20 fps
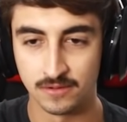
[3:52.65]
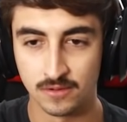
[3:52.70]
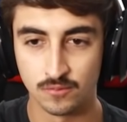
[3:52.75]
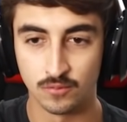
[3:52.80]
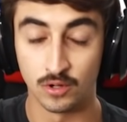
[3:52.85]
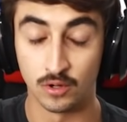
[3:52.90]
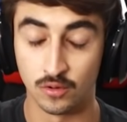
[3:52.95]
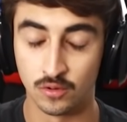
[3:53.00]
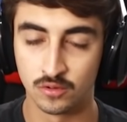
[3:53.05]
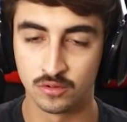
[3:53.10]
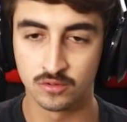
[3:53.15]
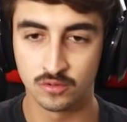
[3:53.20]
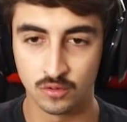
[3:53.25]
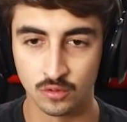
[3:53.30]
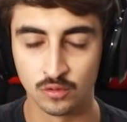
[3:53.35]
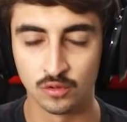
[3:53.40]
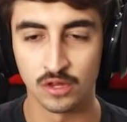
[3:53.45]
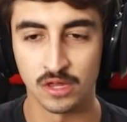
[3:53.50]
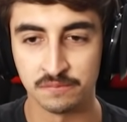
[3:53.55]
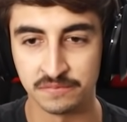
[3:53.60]
Bueno, con
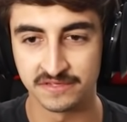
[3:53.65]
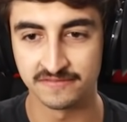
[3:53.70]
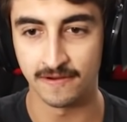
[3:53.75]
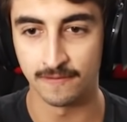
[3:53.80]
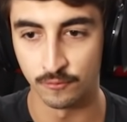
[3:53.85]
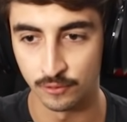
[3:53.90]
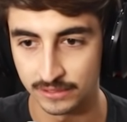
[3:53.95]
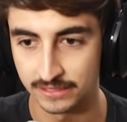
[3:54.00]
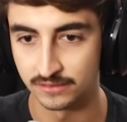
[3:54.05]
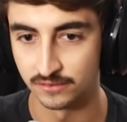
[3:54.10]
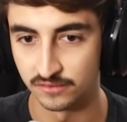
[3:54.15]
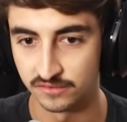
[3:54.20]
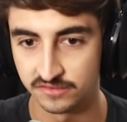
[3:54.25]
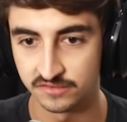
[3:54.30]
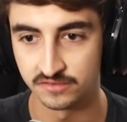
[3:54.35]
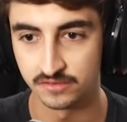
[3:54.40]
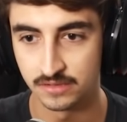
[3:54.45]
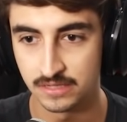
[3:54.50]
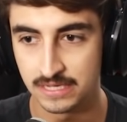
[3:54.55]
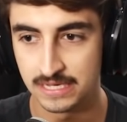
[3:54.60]
uno de mis
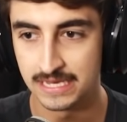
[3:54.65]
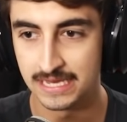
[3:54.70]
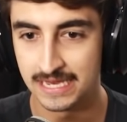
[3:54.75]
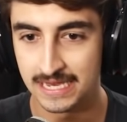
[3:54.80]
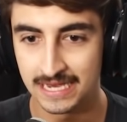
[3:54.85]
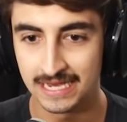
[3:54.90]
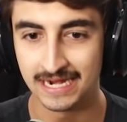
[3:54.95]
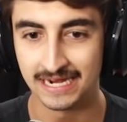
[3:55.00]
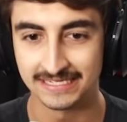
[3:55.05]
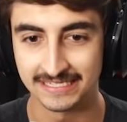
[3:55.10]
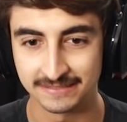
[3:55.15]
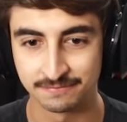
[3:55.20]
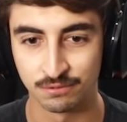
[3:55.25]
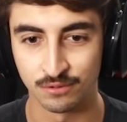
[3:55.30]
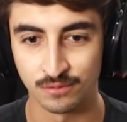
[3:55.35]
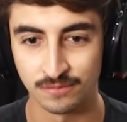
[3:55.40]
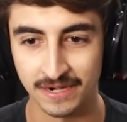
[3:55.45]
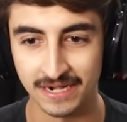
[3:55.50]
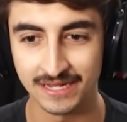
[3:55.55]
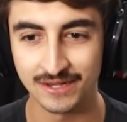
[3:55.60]
favoritos. Gracias
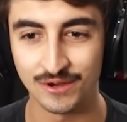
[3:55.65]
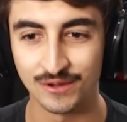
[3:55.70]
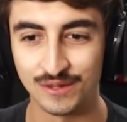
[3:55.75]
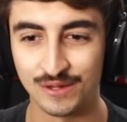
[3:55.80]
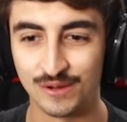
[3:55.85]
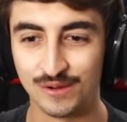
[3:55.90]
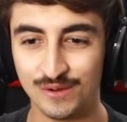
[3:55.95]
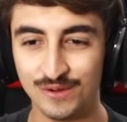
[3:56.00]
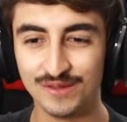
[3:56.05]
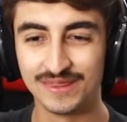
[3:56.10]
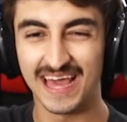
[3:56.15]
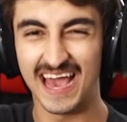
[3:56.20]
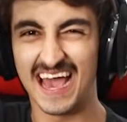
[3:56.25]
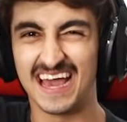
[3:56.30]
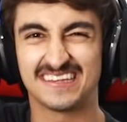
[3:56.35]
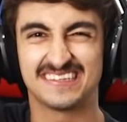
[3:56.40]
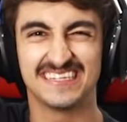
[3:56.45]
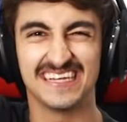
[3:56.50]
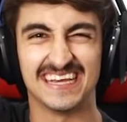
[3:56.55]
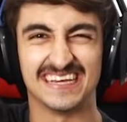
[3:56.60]
por ver Código Lud.
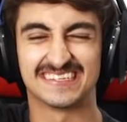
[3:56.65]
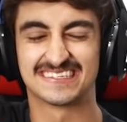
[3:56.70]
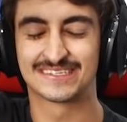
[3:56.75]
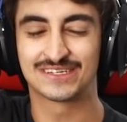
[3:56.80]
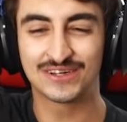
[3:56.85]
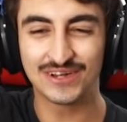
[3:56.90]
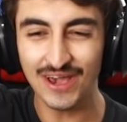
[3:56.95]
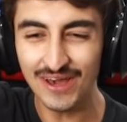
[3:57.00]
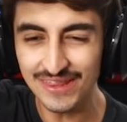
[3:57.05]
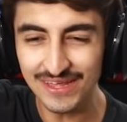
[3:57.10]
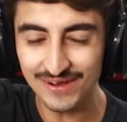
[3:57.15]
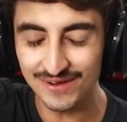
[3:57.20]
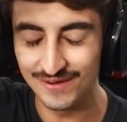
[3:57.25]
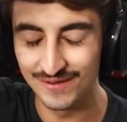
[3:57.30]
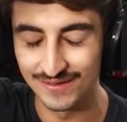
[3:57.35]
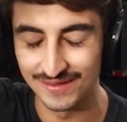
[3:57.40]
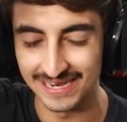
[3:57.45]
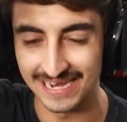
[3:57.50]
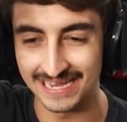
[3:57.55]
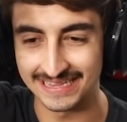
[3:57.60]
Así es, Código
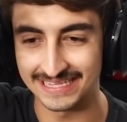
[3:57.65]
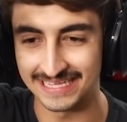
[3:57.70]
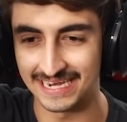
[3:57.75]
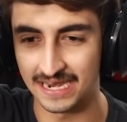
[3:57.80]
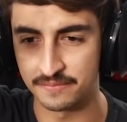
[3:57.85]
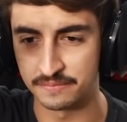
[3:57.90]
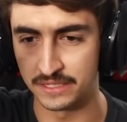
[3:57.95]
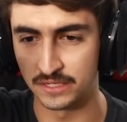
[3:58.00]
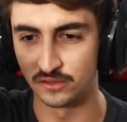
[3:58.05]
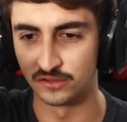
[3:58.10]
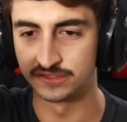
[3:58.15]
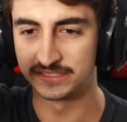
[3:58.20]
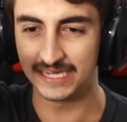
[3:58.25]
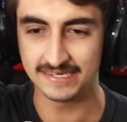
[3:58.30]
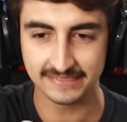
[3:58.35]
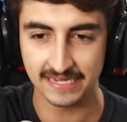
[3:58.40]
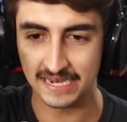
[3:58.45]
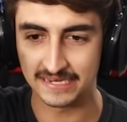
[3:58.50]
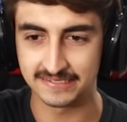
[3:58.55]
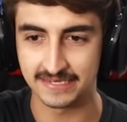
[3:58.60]
Lud en la tienda, amigos. Ya
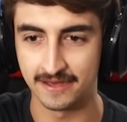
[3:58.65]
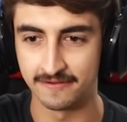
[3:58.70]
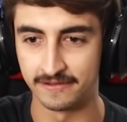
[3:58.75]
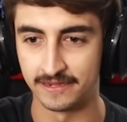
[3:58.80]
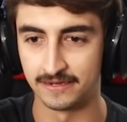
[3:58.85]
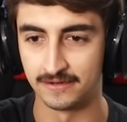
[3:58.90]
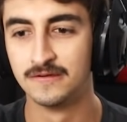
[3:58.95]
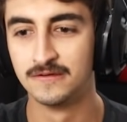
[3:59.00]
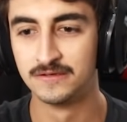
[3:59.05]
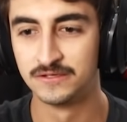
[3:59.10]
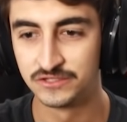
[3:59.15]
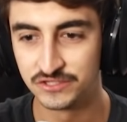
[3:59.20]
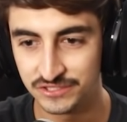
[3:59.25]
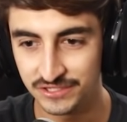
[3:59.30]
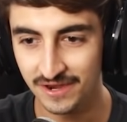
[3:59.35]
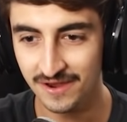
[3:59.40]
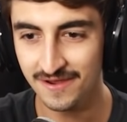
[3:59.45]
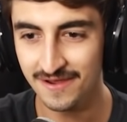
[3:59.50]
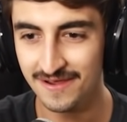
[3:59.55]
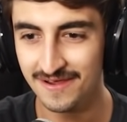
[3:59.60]
se la saben.
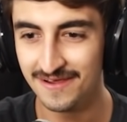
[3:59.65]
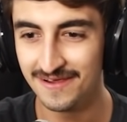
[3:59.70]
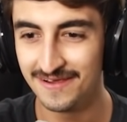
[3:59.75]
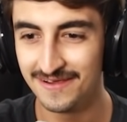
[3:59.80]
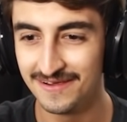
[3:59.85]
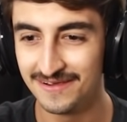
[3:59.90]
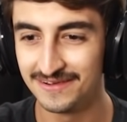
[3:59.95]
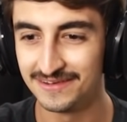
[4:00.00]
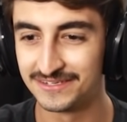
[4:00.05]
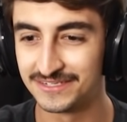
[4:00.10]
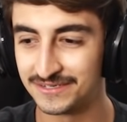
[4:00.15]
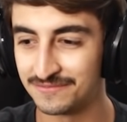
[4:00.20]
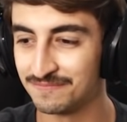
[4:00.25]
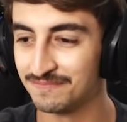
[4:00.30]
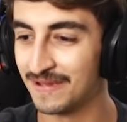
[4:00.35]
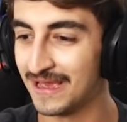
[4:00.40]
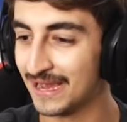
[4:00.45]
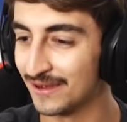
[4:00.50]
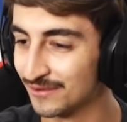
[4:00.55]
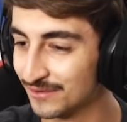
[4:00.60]
Sheesh.
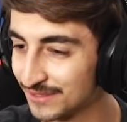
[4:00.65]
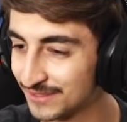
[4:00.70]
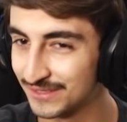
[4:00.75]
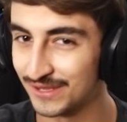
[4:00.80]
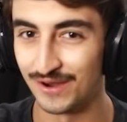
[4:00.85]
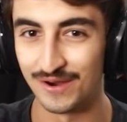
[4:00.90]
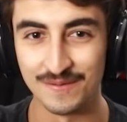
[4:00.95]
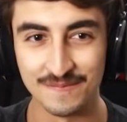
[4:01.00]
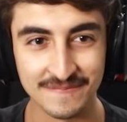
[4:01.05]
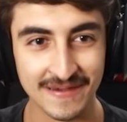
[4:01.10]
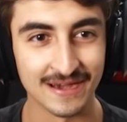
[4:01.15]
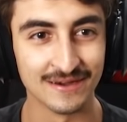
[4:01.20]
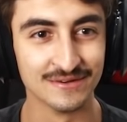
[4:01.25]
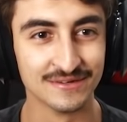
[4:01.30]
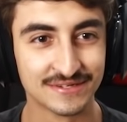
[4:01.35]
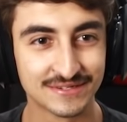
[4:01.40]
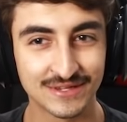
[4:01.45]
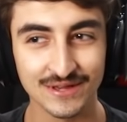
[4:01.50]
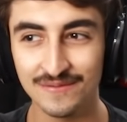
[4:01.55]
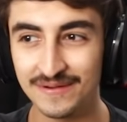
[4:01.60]
Me gustó, me
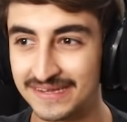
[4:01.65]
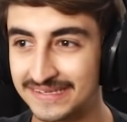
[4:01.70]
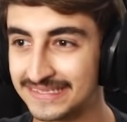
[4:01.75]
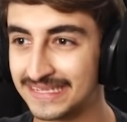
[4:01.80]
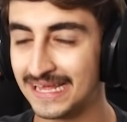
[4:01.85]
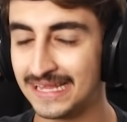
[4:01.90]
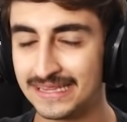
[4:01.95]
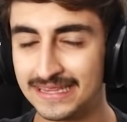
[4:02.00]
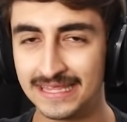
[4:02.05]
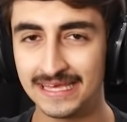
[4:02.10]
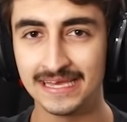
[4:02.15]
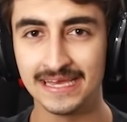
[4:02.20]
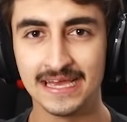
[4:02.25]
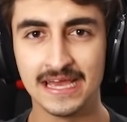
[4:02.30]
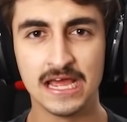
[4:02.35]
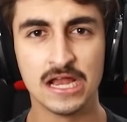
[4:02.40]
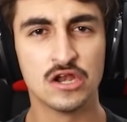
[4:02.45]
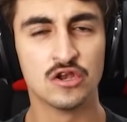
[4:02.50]
gustó bastante.